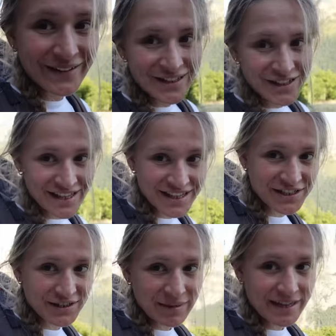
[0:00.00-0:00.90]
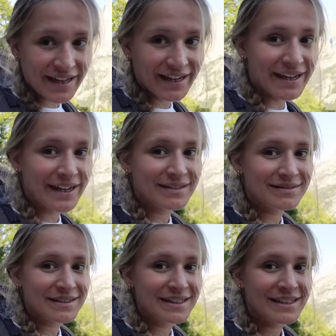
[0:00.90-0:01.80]
déjà, il y a JP derrière.
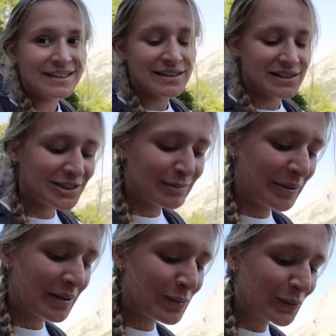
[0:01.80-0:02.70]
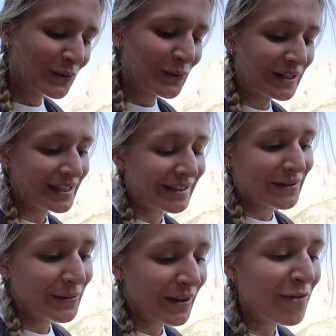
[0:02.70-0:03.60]
JP, pour ceux qui
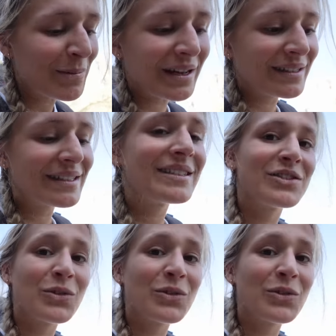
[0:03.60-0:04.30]
ne savent pas, c'est